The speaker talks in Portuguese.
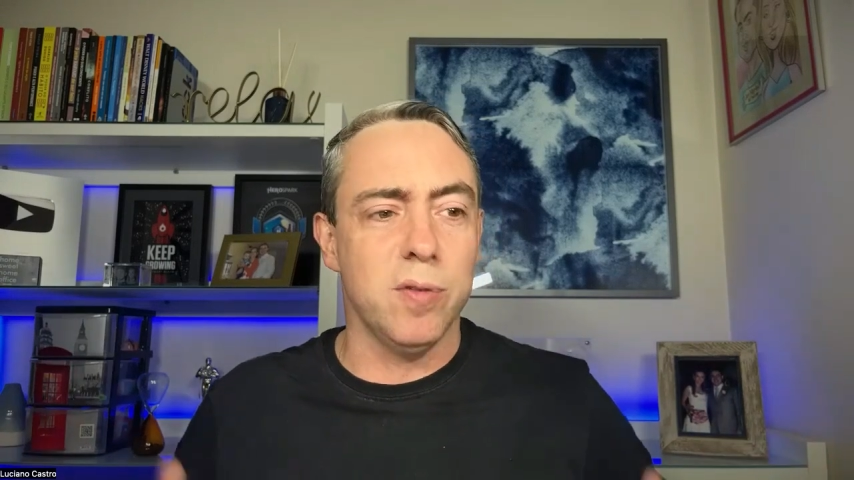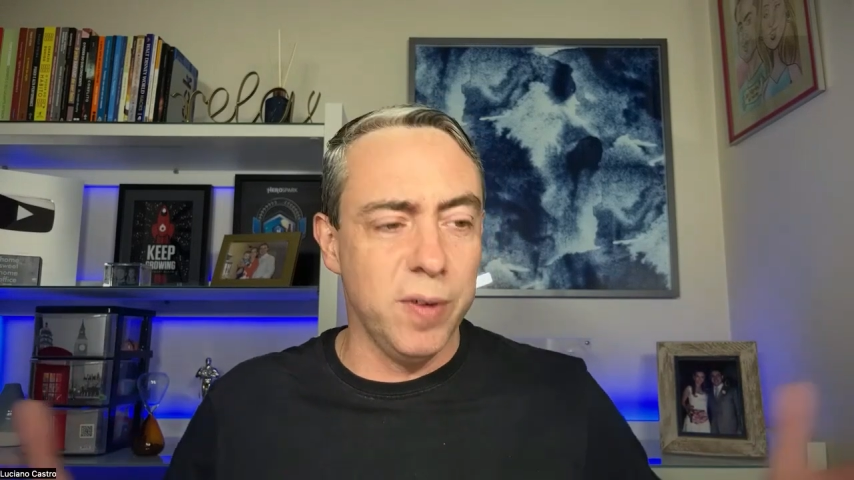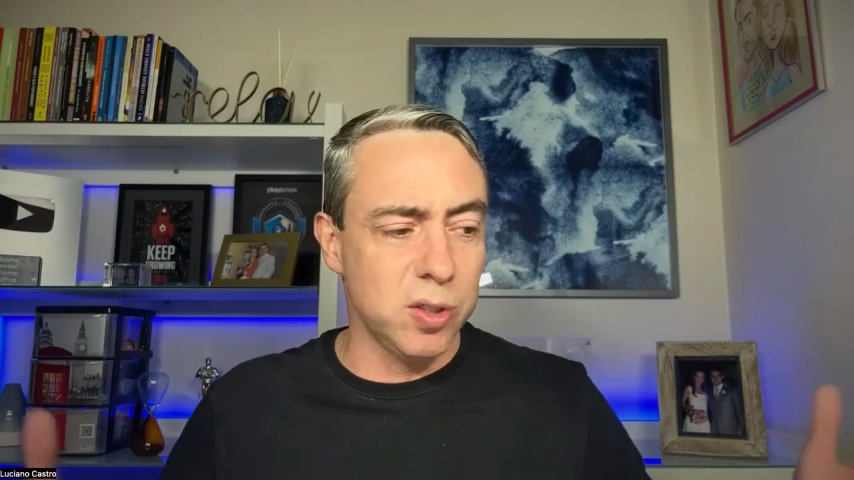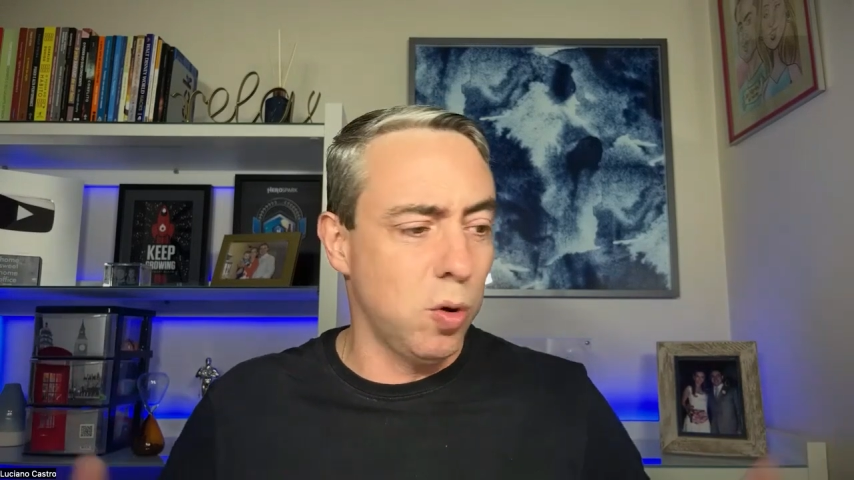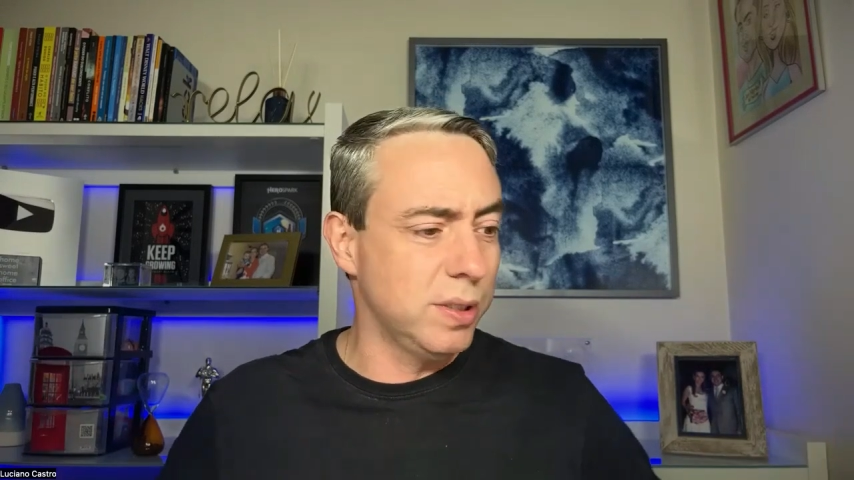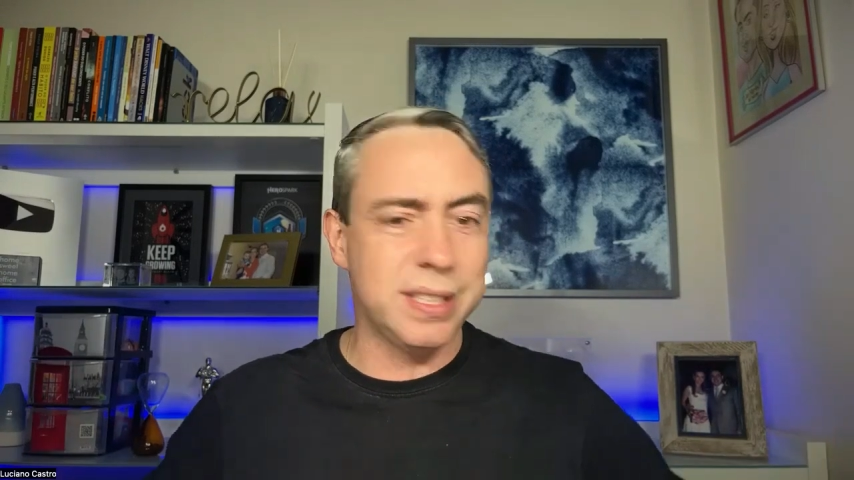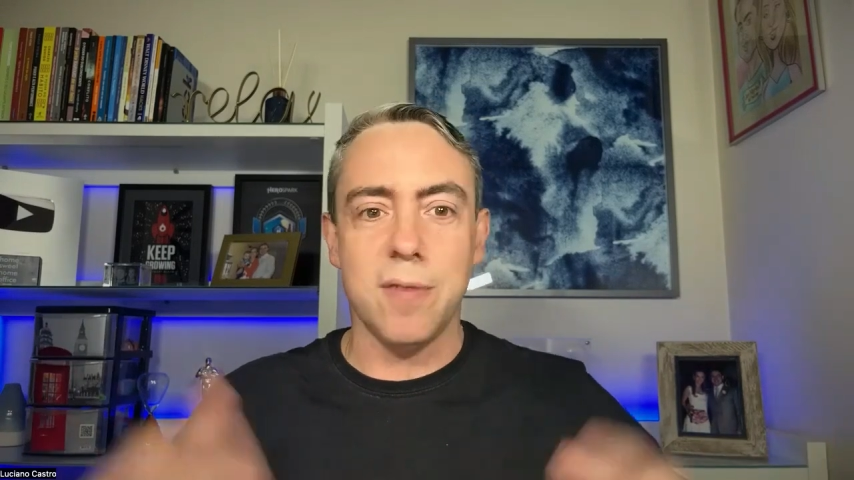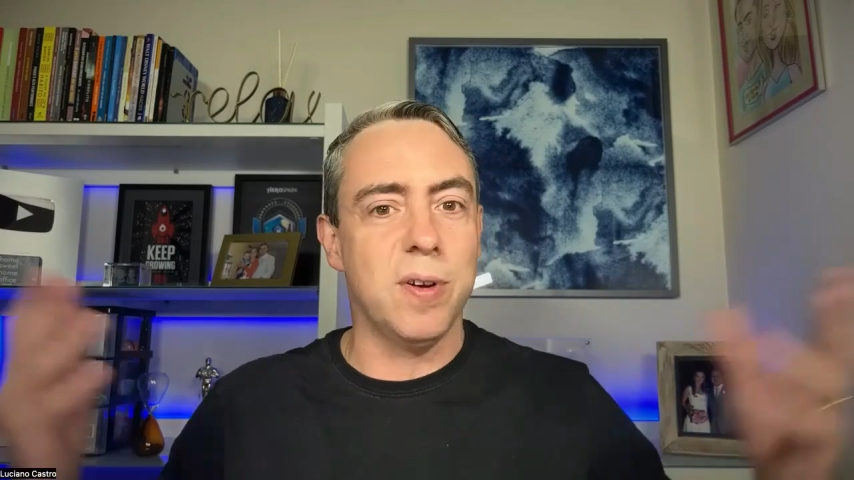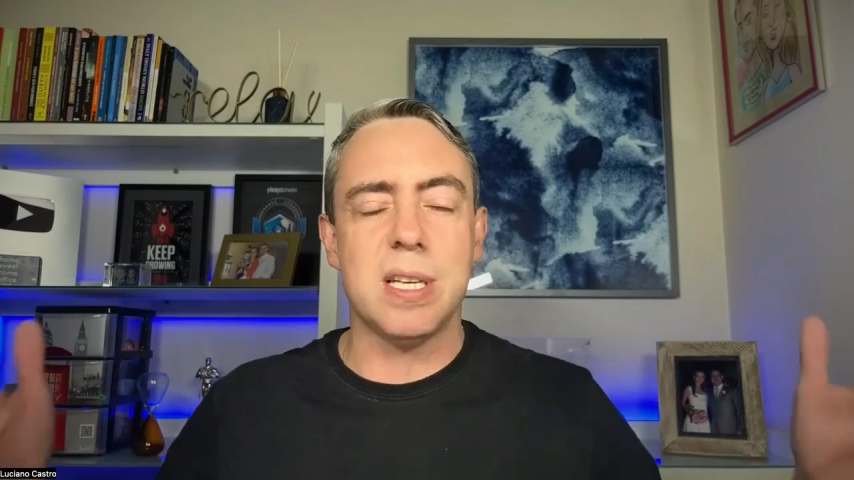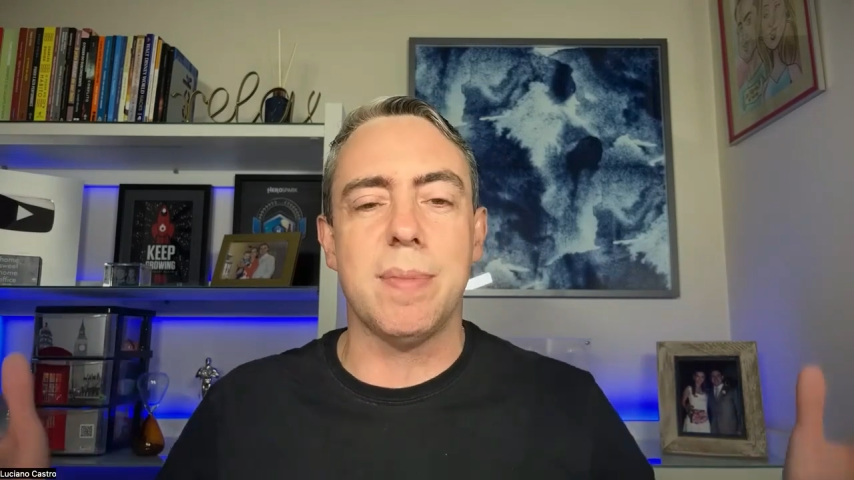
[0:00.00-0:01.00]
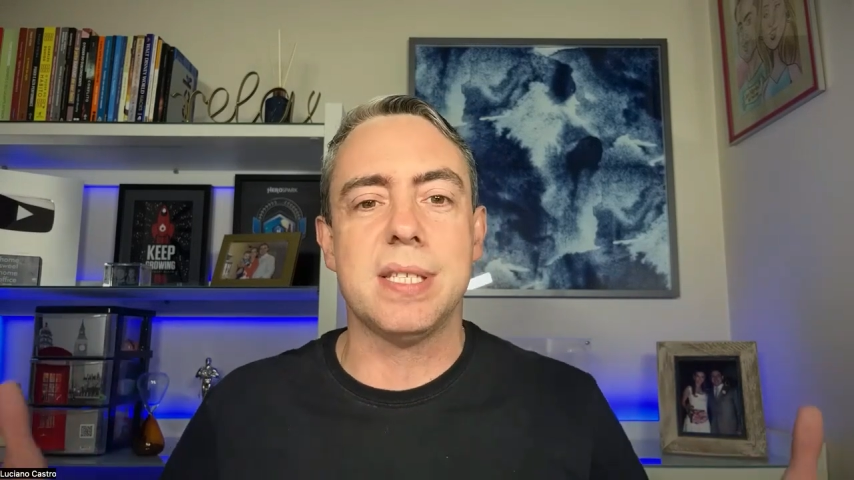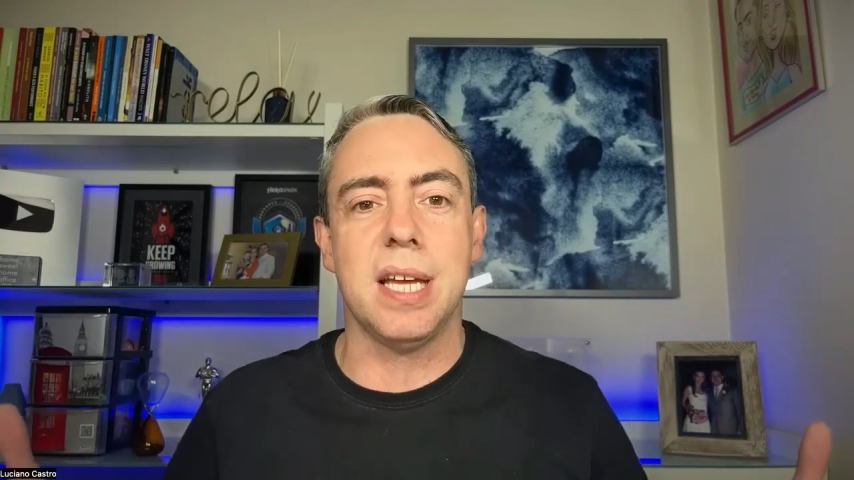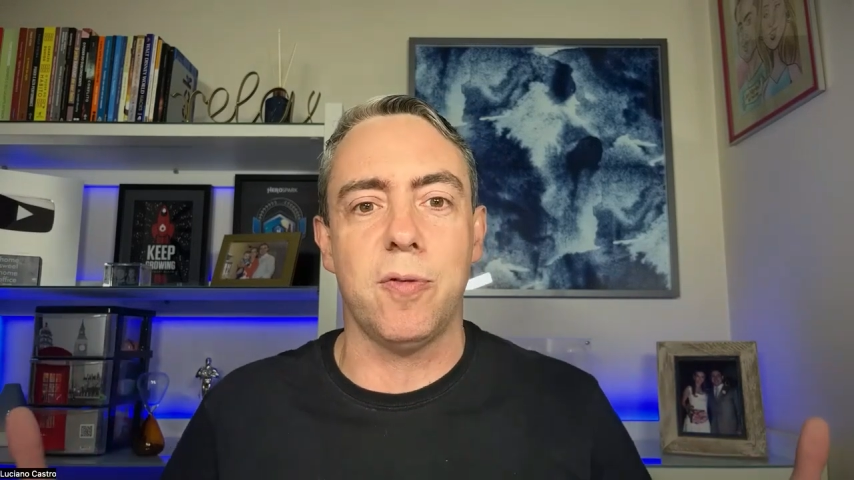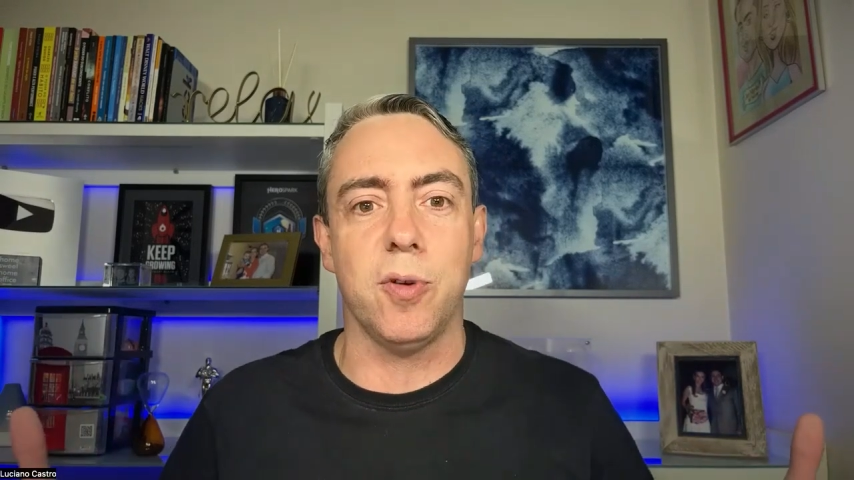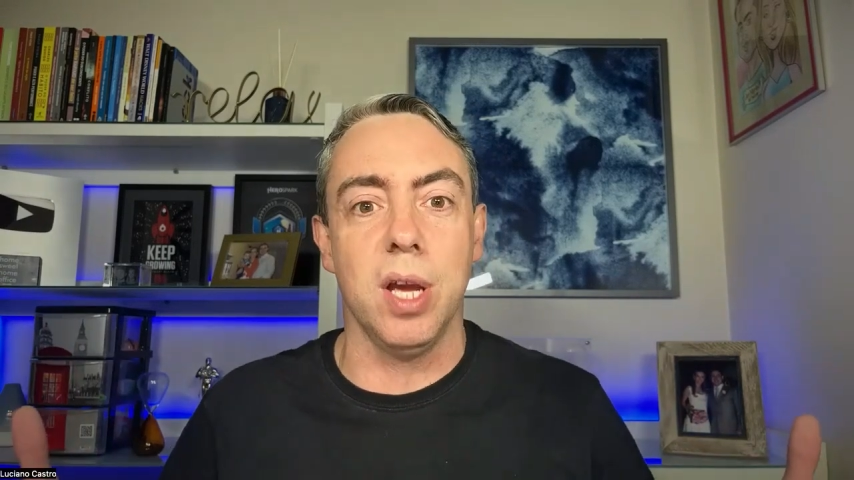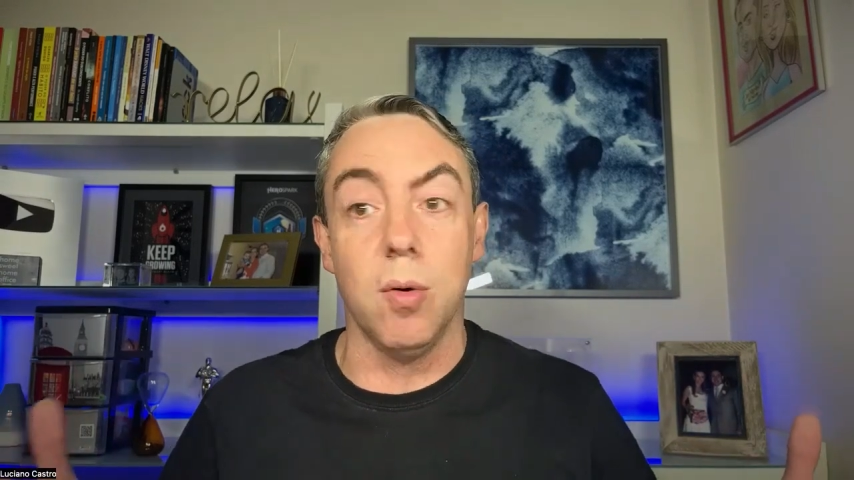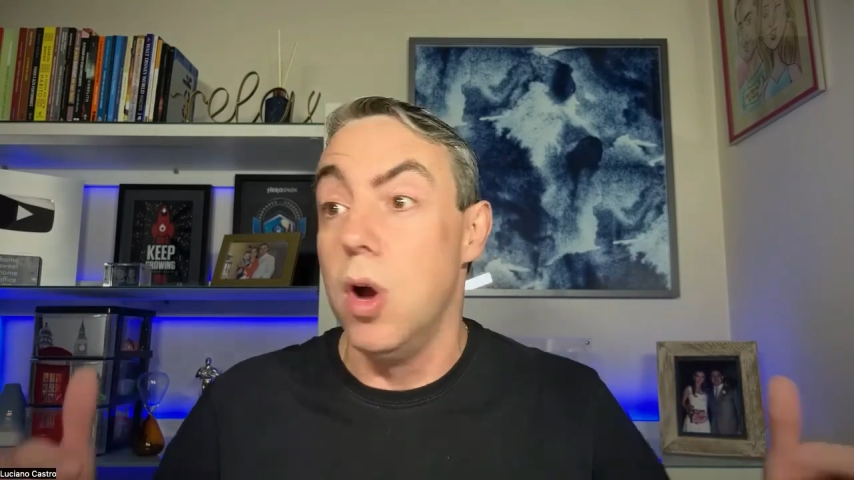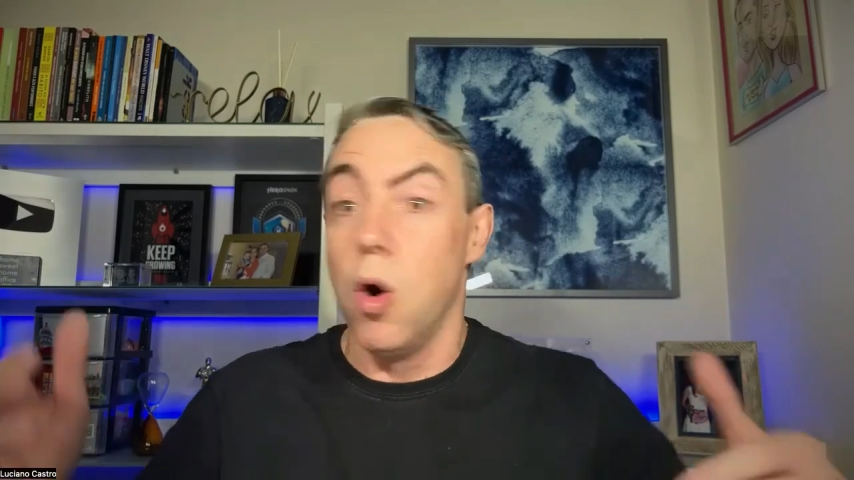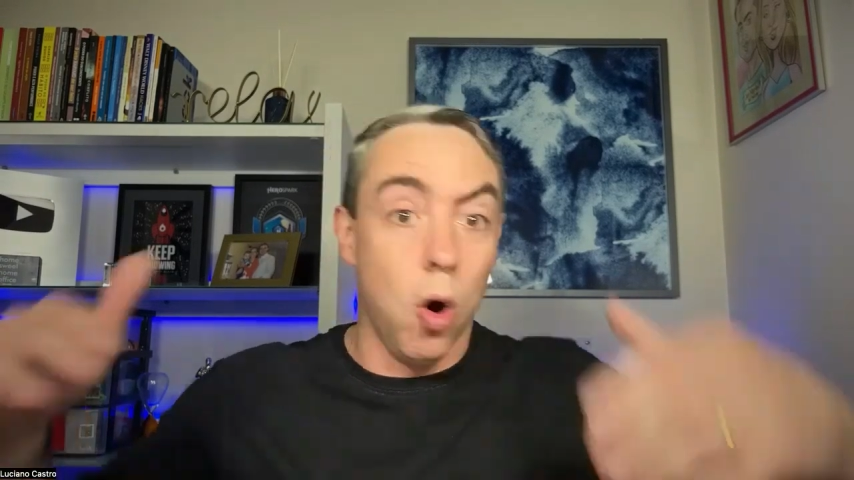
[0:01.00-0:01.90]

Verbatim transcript: no final de contas, quem fez a besteira fui eu,